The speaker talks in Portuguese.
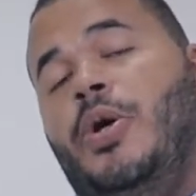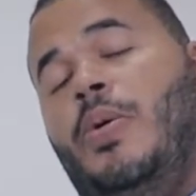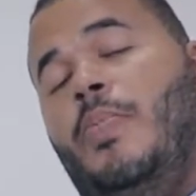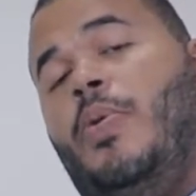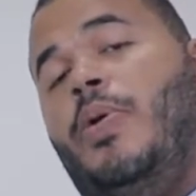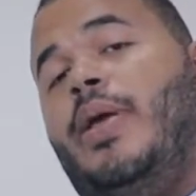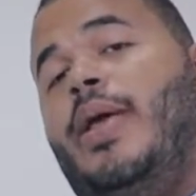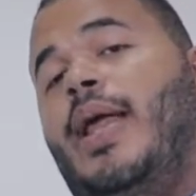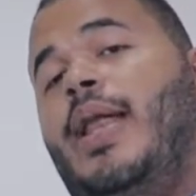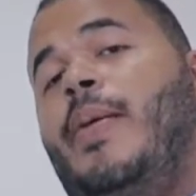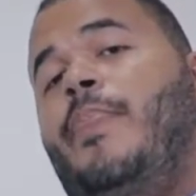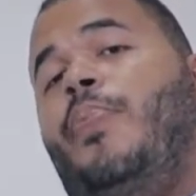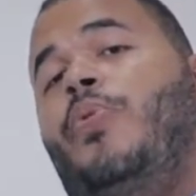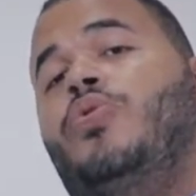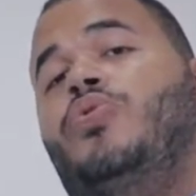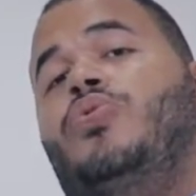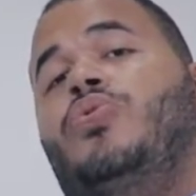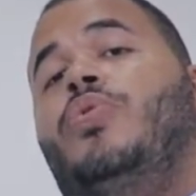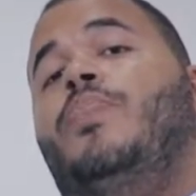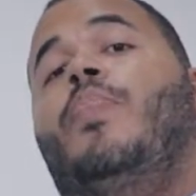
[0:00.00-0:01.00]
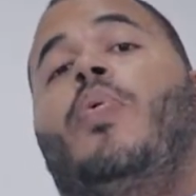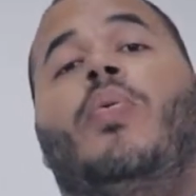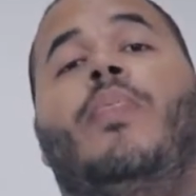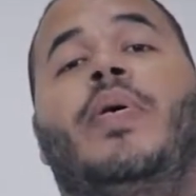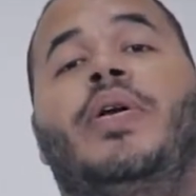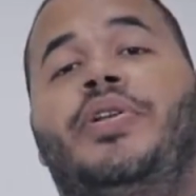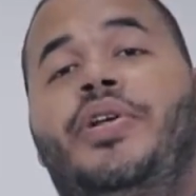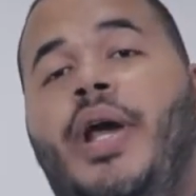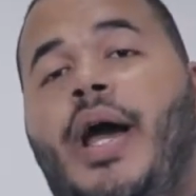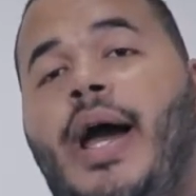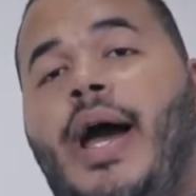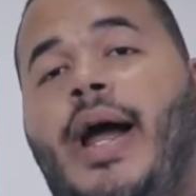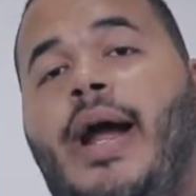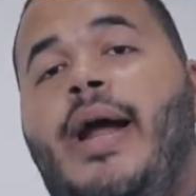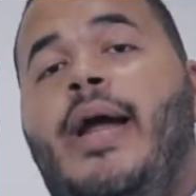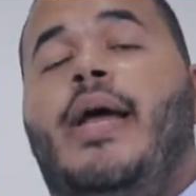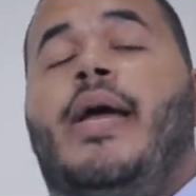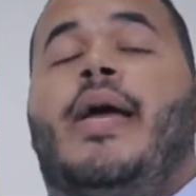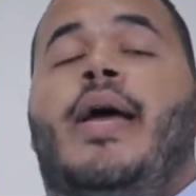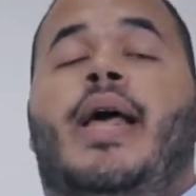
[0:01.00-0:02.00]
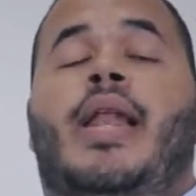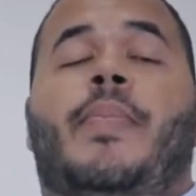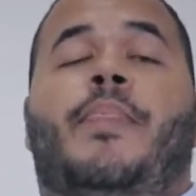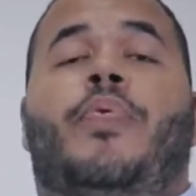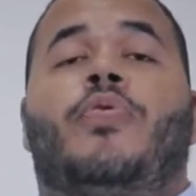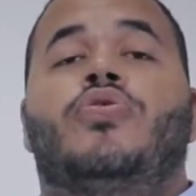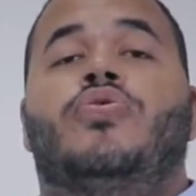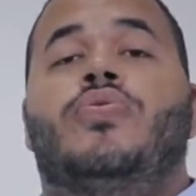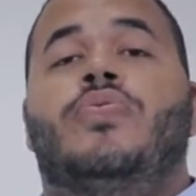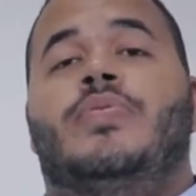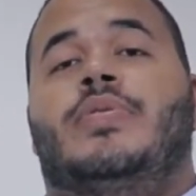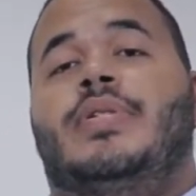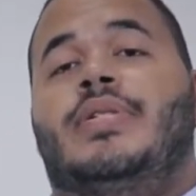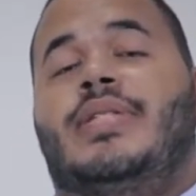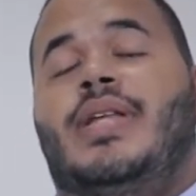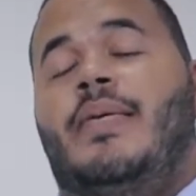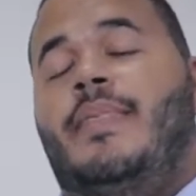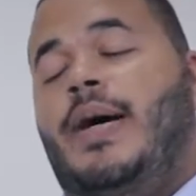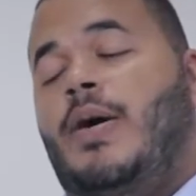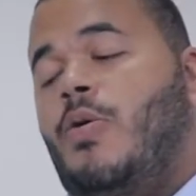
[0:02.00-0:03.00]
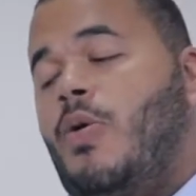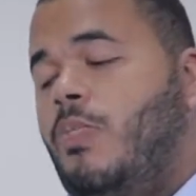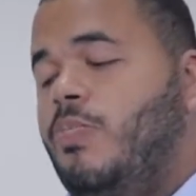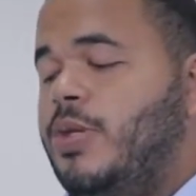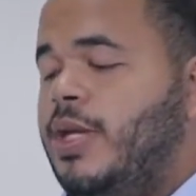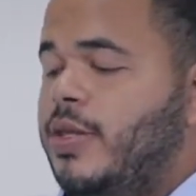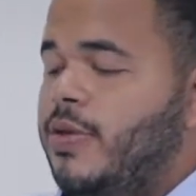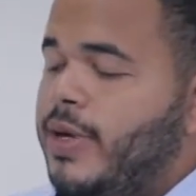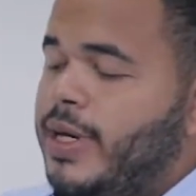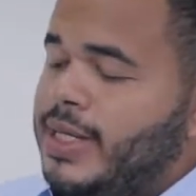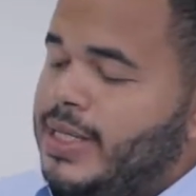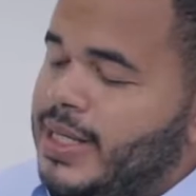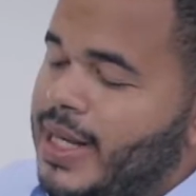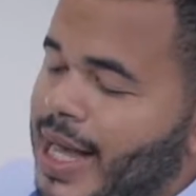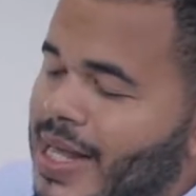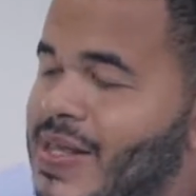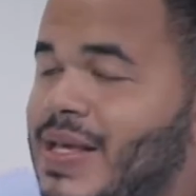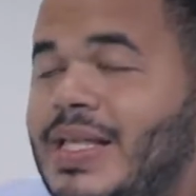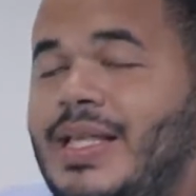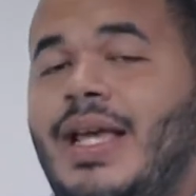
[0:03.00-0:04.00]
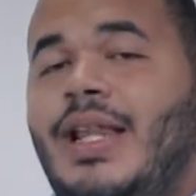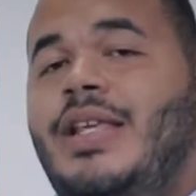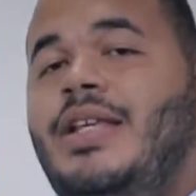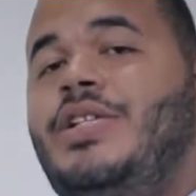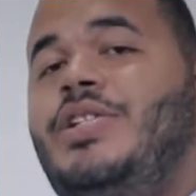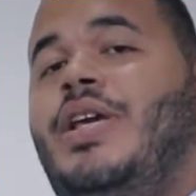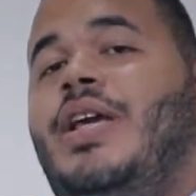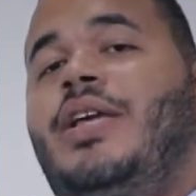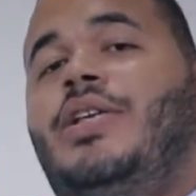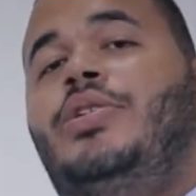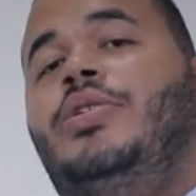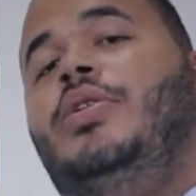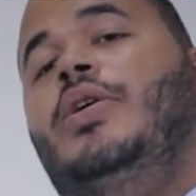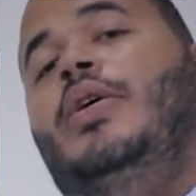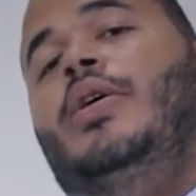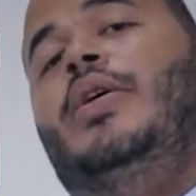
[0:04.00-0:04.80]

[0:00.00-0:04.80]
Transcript: porque ela possui bomba de ar, ela possui um sistema computadorizado inteligente